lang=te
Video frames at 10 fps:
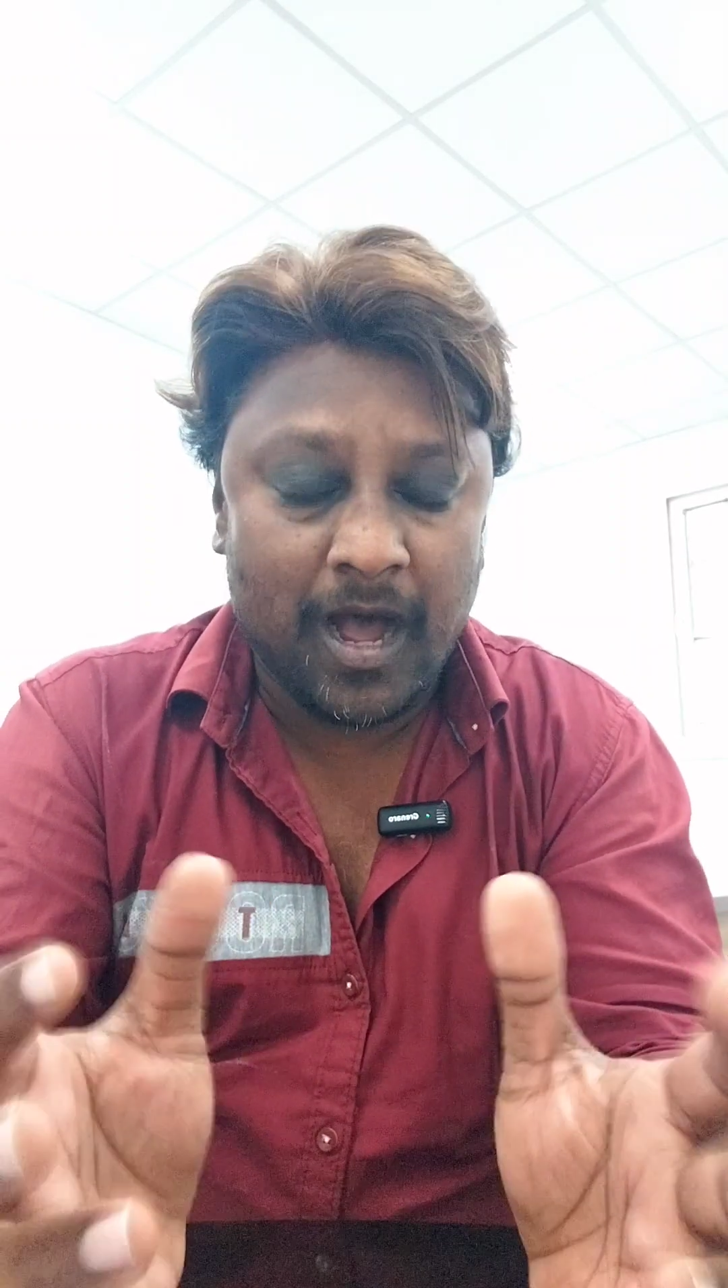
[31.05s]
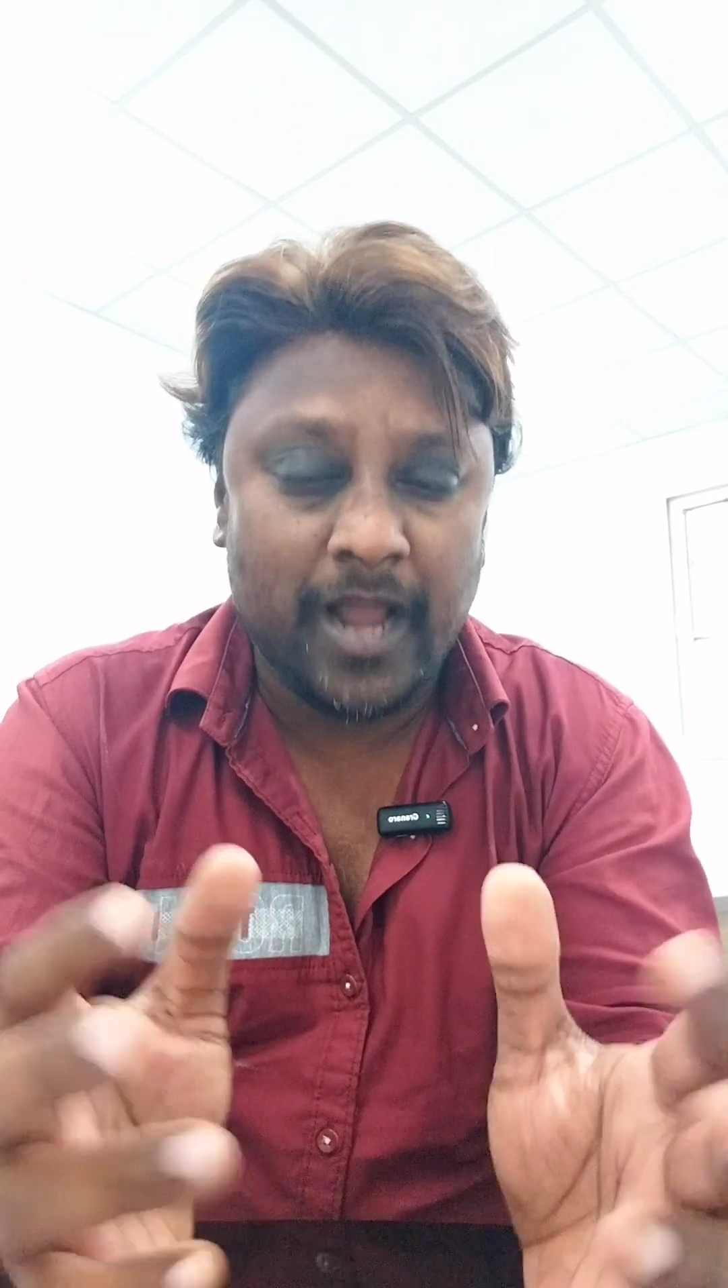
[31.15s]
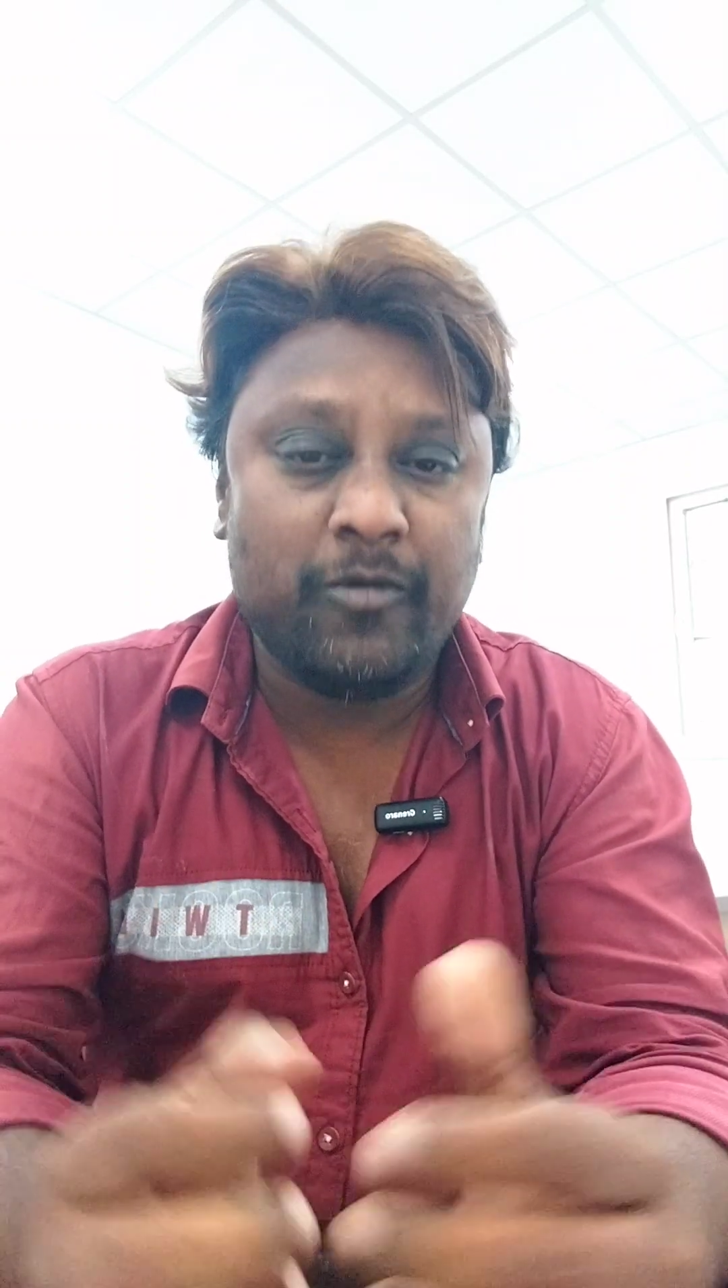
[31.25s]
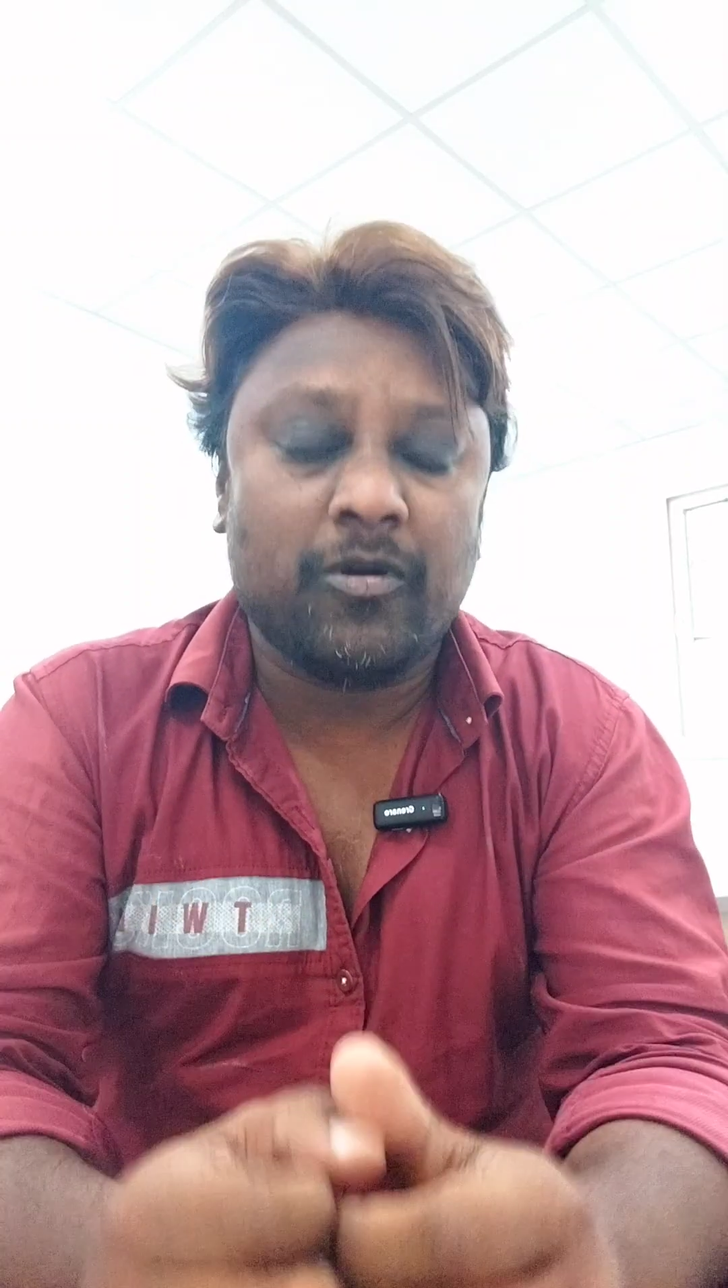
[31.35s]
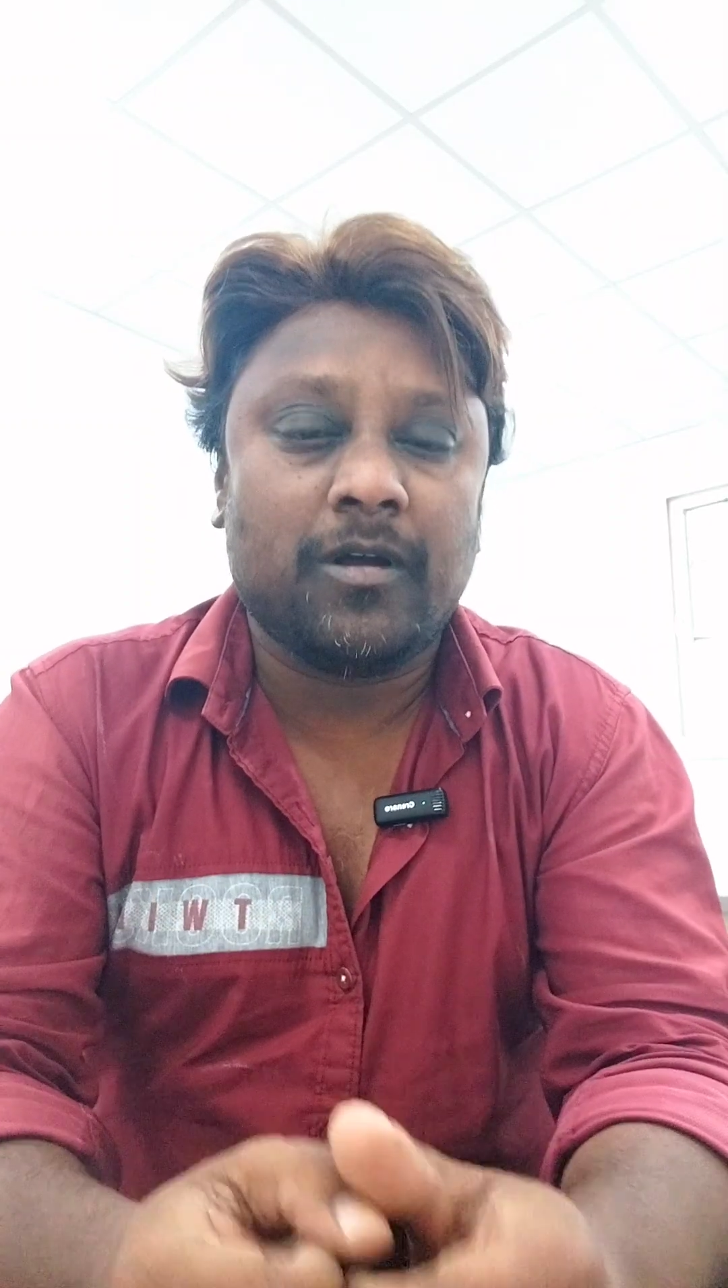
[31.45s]

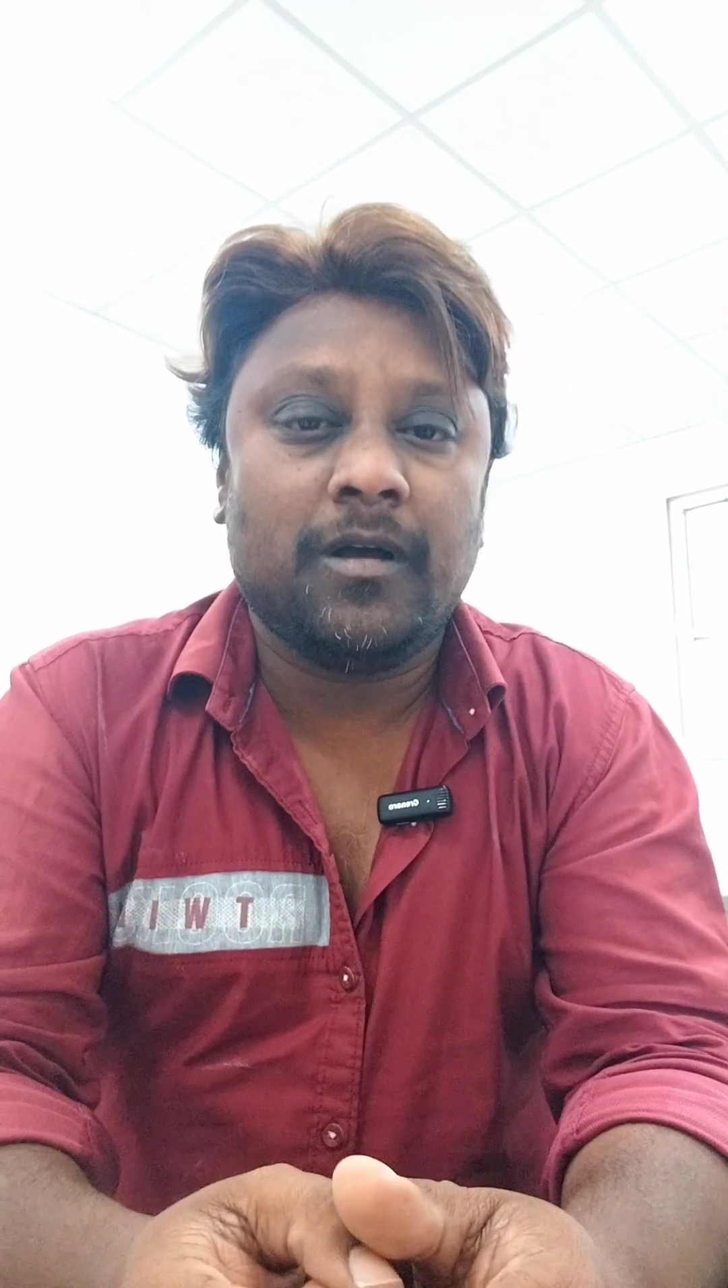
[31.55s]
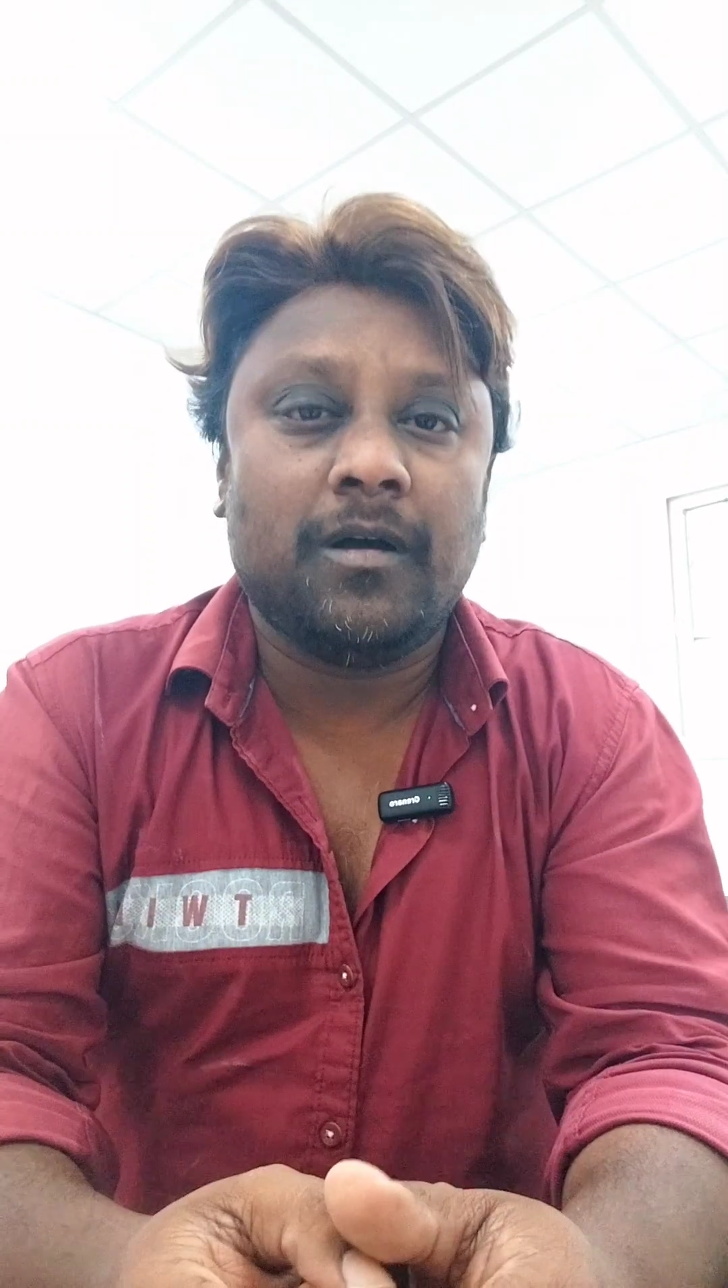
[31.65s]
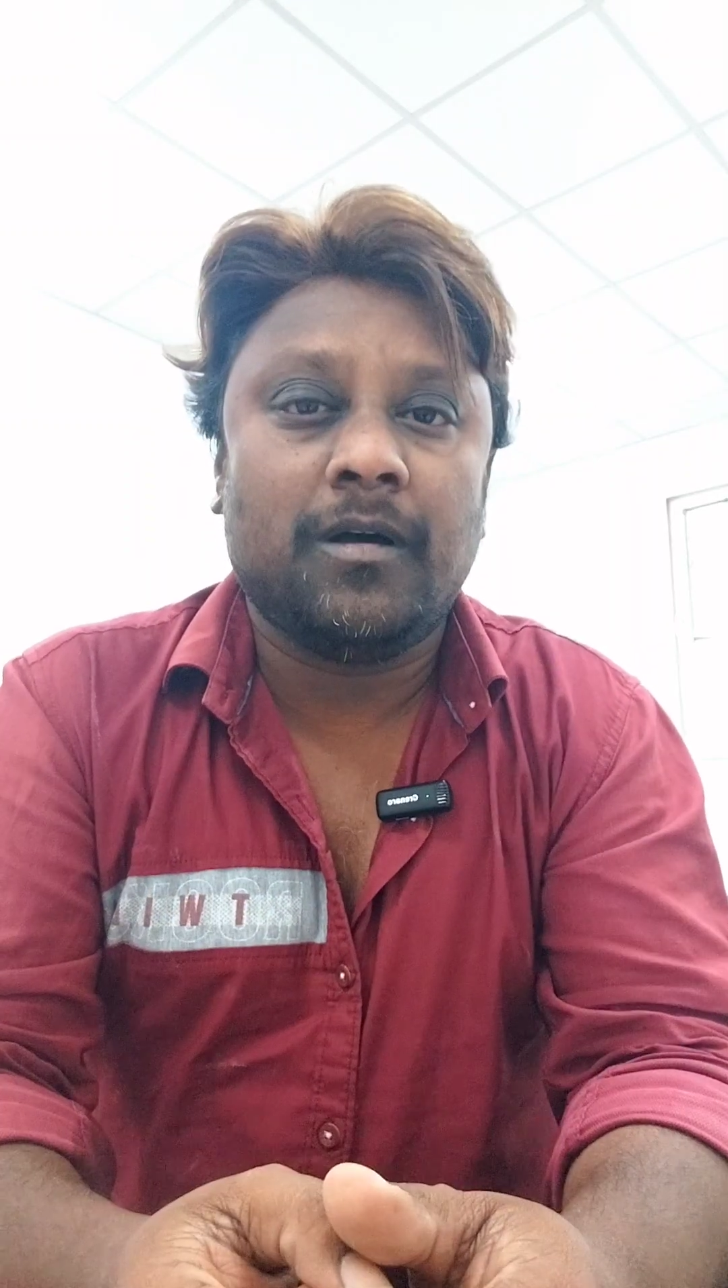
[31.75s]
అనే ఒక